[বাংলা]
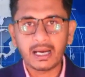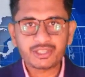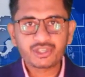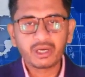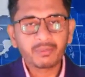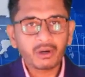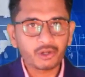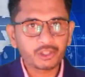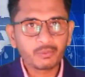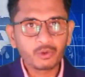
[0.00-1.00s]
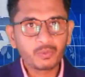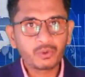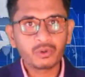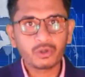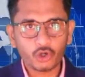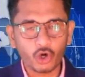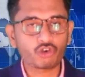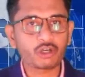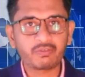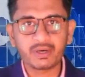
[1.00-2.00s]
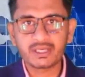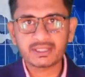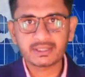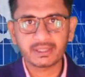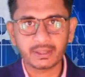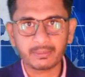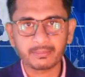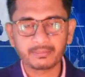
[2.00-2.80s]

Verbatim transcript: আজকে আমরা কথা বলবো করোনা ভাইরাস নিয়ে